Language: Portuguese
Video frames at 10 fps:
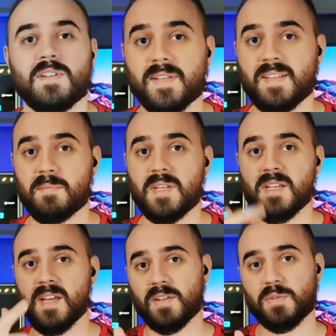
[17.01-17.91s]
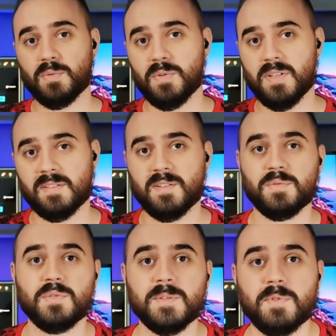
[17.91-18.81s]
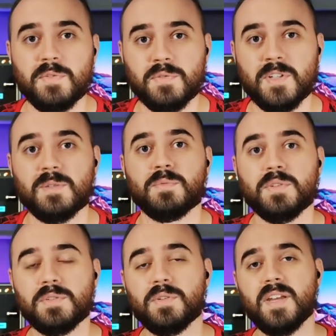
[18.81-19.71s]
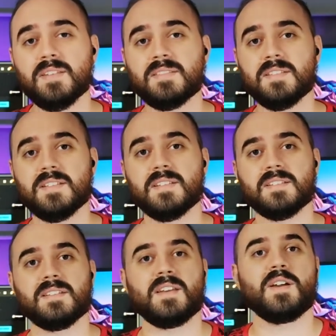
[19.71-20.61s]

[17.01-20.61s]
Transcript: Mas a minha e a sua são duas profissões muito conhecidas.